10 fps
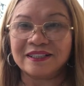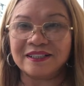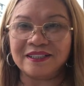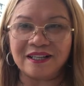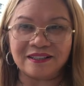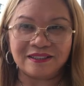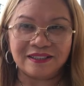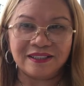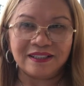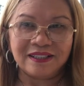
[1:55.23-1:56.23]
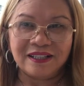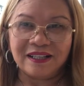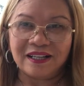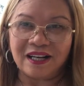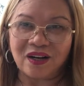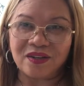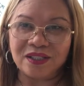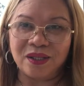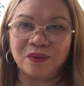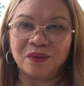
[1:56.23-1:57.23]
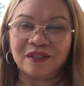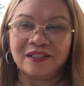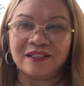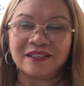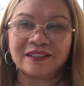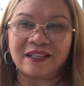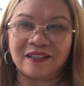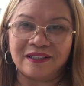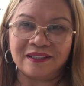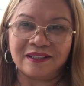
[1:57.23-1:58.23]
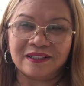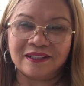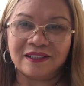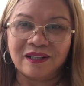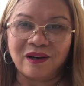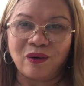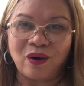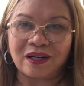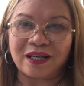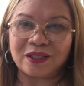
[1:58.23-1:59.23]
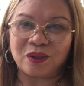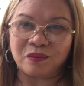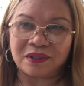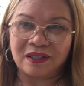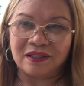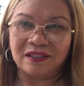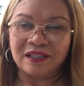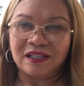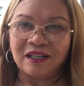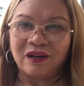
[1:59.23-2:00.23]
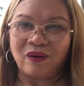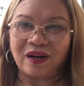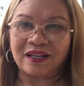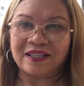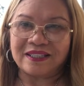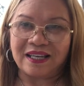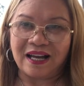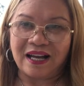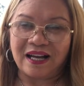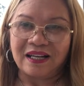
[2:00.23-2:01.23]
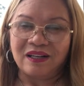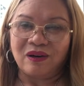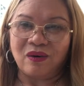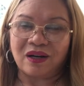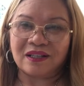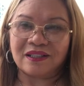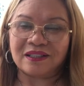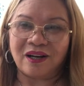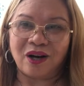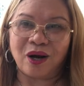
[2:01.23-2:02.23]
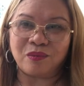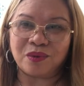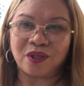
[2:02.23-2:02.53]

thứ nhất là có nhiều tỉnh hoặc là chung cư hoặc là nhà hoặc là họ không